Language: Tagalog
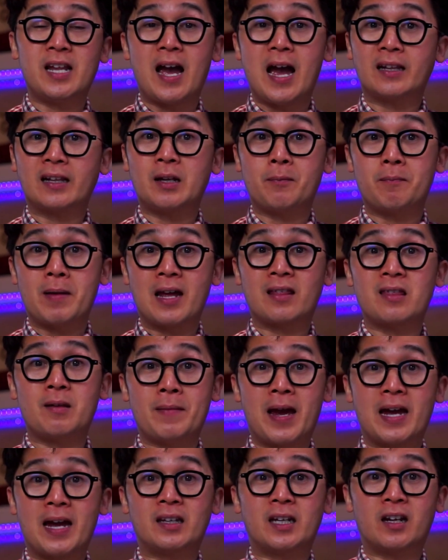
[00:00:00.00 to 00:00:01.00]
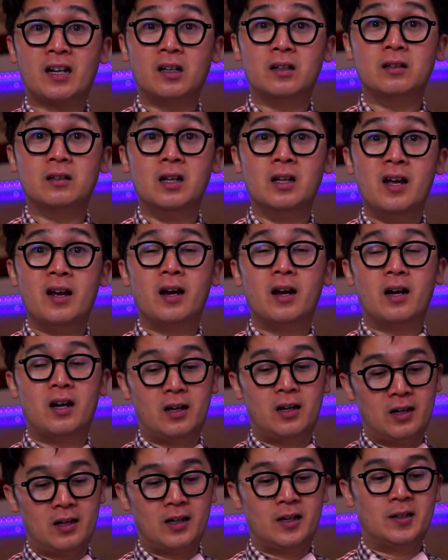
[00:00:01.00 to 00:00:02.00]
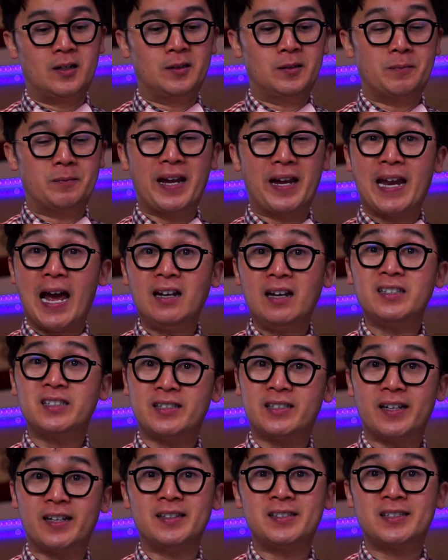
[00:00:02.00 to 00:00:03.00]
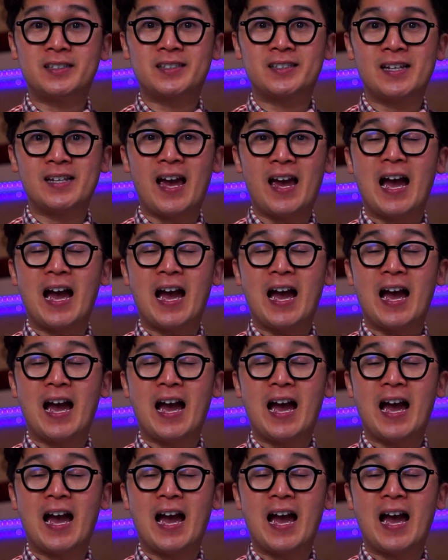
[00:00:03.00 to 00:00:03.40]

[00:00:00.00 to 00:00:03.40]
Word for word: ng ating mathematical uh, analysis.